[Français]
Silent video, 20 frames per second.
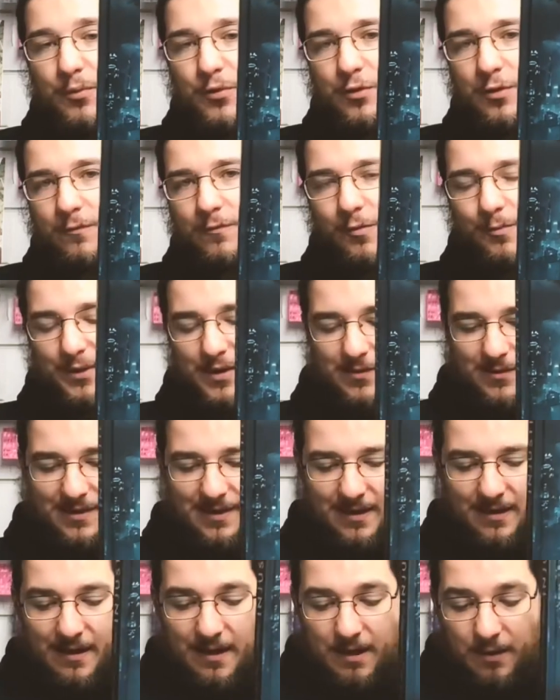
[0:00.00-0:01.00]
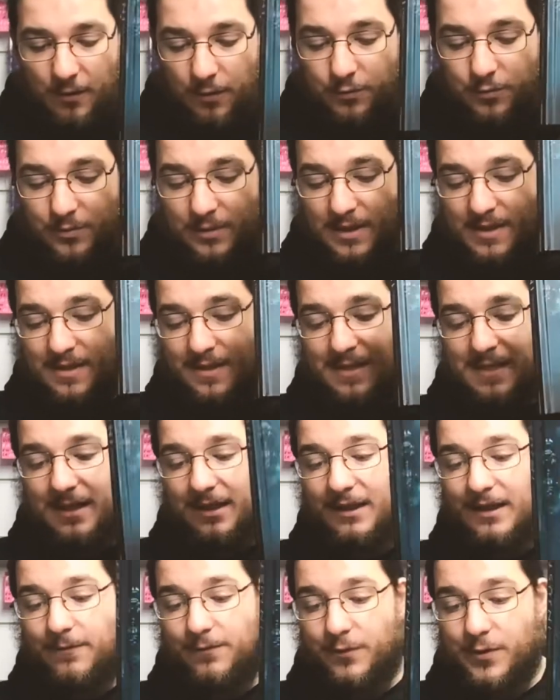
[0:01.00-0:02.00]
besoin de vous le présenter. En tout cas, c'est une
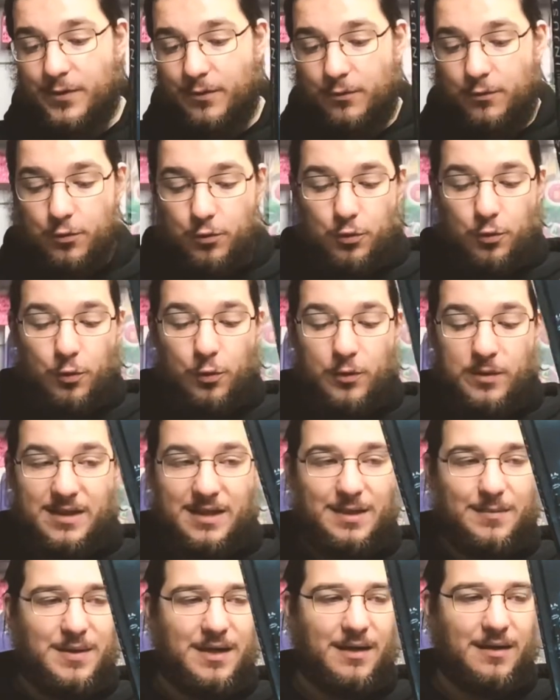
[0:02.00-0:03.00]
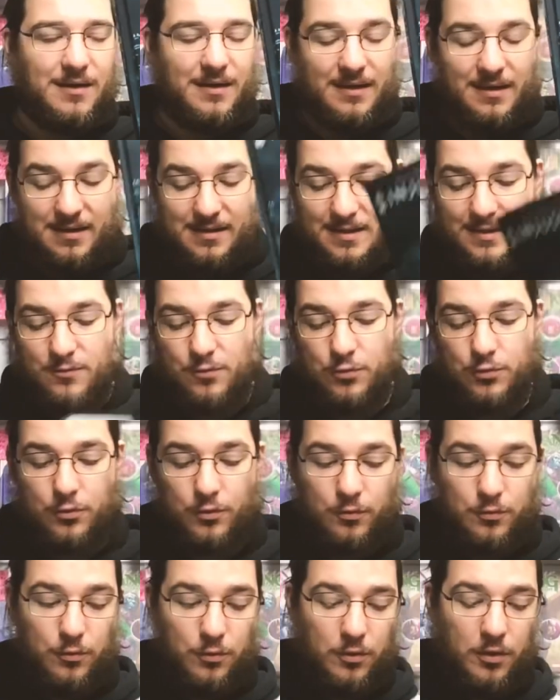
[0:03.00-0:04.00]
série qui fonctionne toujours aussi bien et c'est
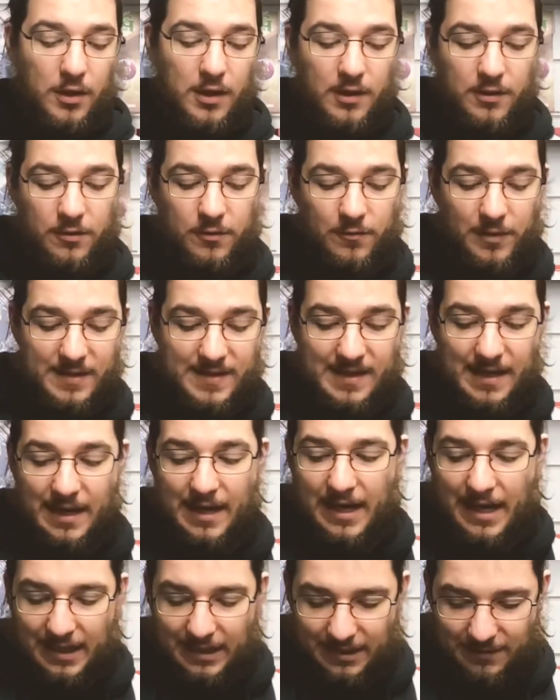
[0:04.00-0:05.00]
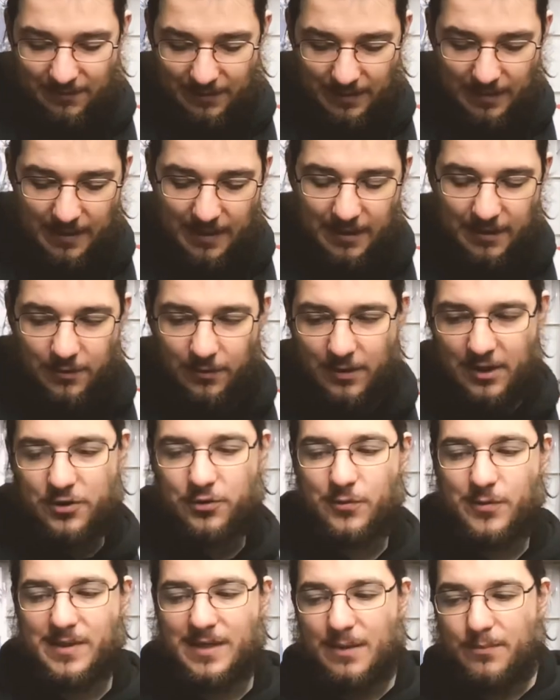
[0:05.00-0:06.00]
toujours cool de voir ça arriver. Dans les
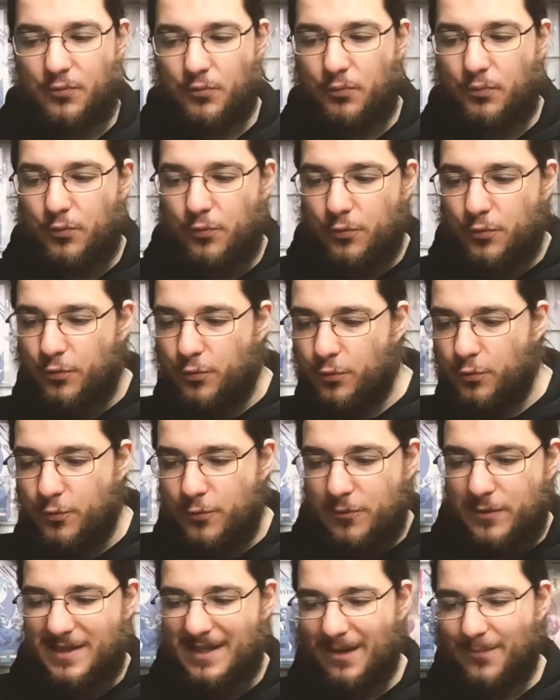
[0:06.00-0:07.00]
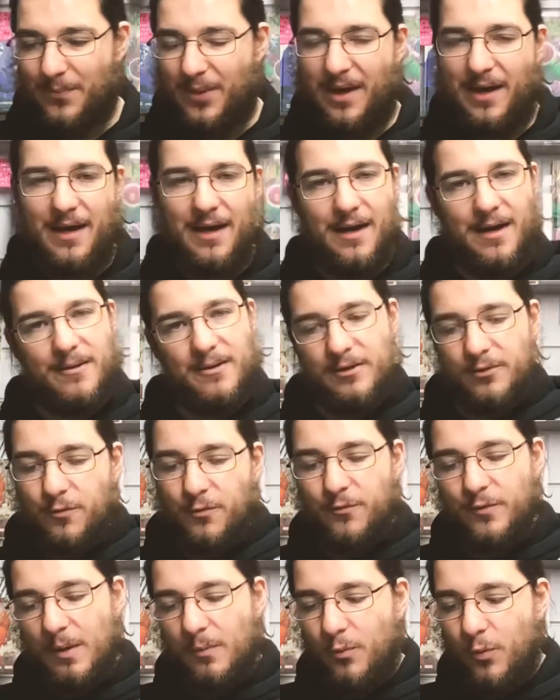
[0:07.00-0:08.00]
choses un peu plus sympas, hein,
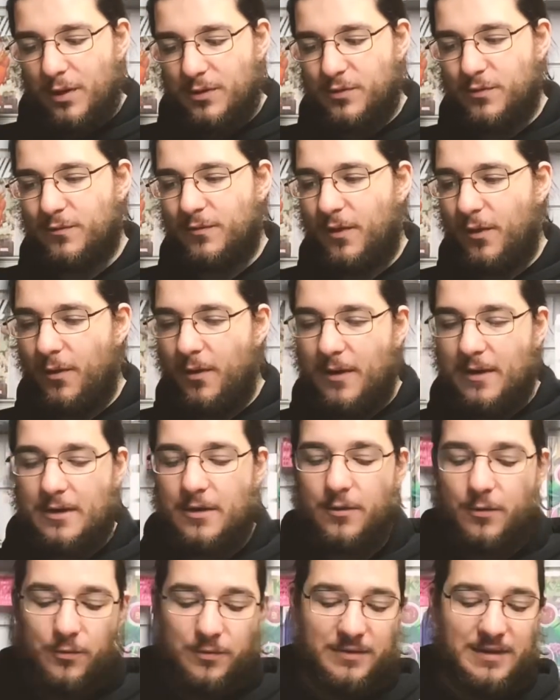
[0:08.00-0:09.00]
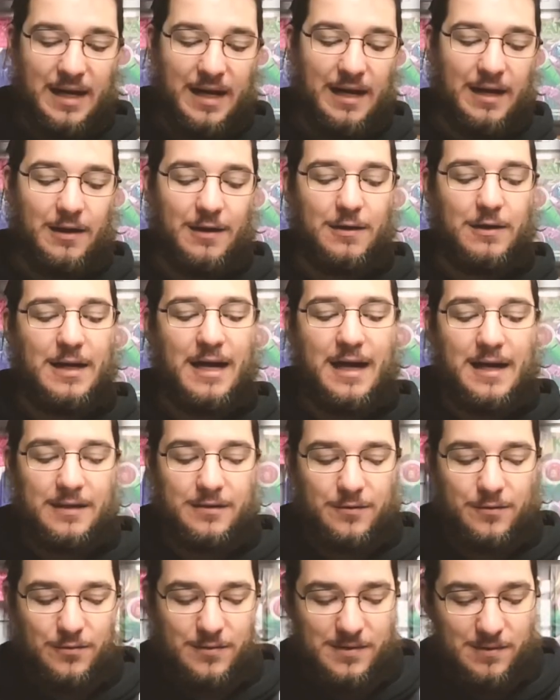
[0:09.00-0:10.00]
qu'on voit moins souvent, on a le
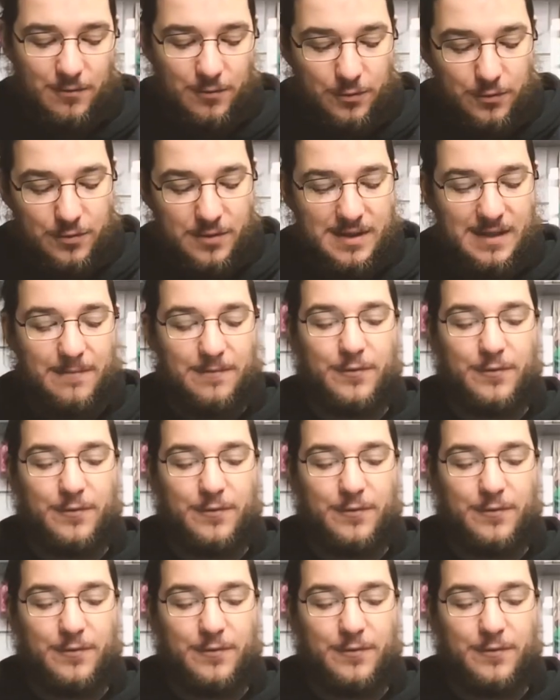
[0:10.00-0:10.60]
deuxième